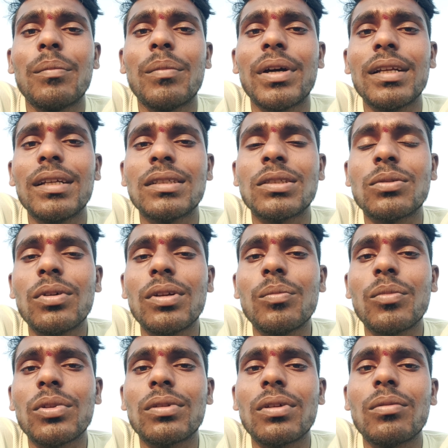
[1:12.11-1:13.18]
మరి ఈ స్టోరీ
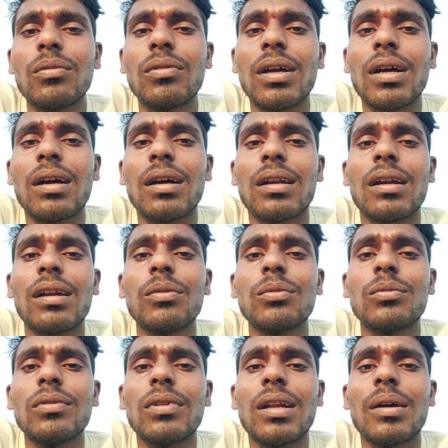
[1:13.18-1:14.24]
మొత్తం కూడా రన్
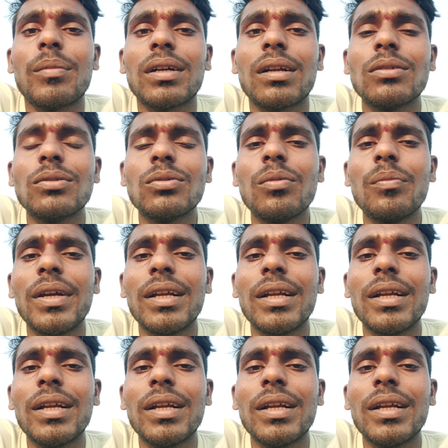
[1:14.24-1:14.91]
అవుతుందన్నమాట సో